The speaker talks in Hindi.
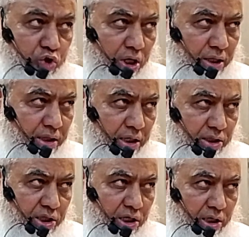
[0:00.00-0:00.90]
कि उसके
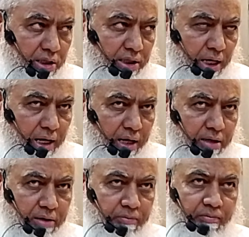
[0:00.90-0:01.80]
अंदर
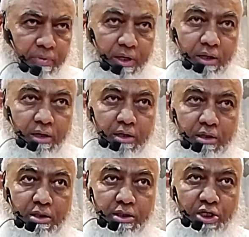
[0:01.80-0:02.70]
दीनदार
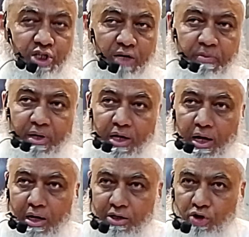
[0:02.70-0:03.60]

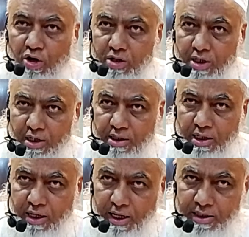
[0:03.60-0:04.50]
तजर्बेकार
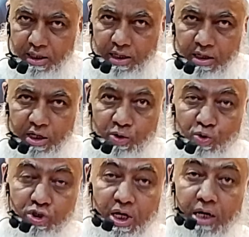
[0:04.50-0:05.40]
डॉक्टर ये कह दें
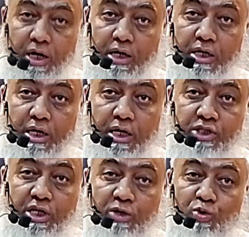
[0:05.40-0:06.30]
कि रोज़ा
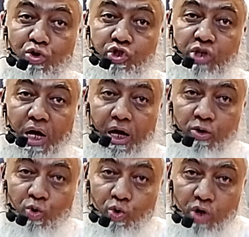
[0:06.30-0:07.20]
रखने से
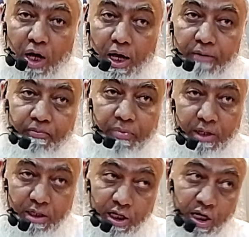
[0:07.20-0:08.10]
नुकसान होगा
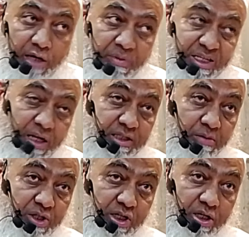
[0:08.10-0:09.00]
देखिए ये
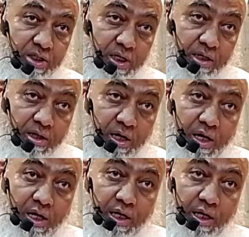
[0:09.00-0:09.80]
मसला समझ लीजिए